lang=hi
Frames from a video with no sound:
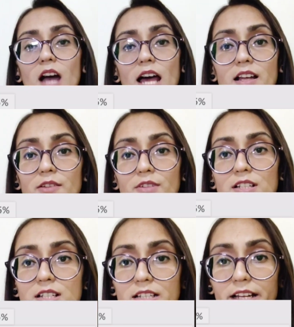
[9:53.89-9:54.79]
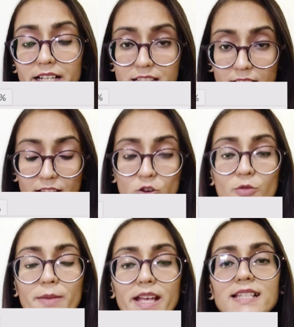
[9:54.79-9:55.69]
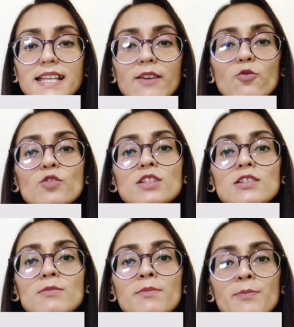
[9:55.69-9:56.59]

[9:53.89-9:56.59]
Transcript: कार कन्वर्सन रेट ज्यादा हो मीन्स कि उस